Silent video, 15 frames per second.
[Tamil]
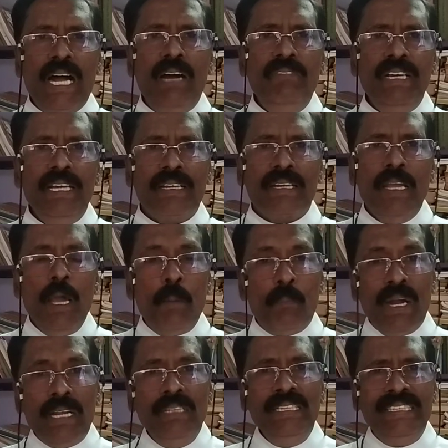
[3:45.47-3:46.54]
அவர்
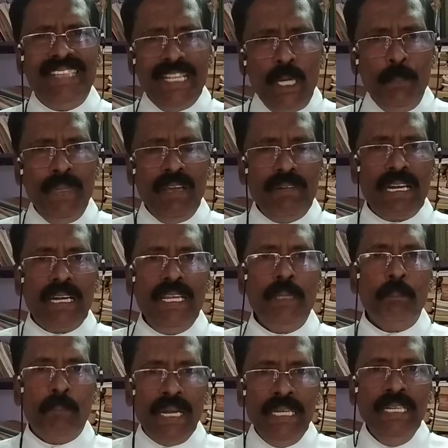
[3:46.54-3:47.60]
மனம் திரும்பியவர்களை
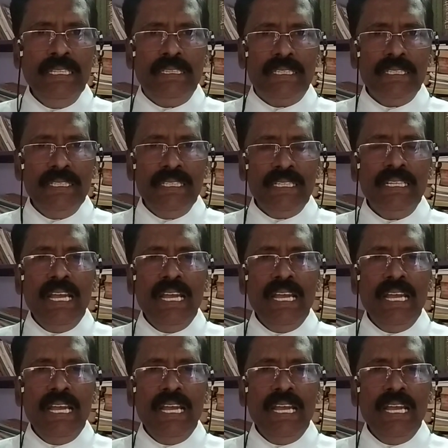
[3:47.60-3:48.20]
மன்னித்து